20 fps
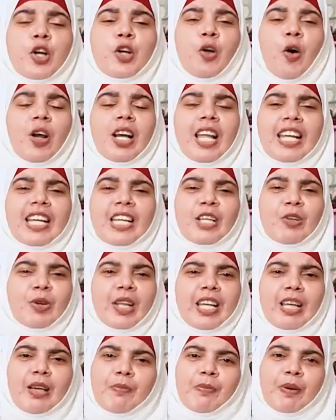
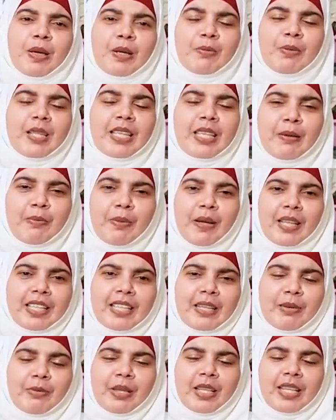டொலரினுடைய பெருமதியை
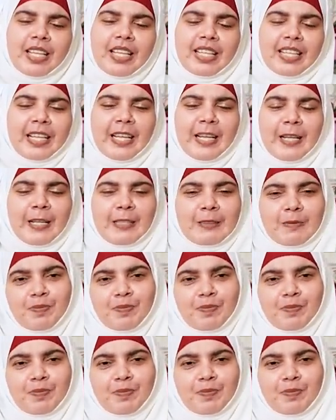பார்த்தீங்க அப்படின்னாக்கா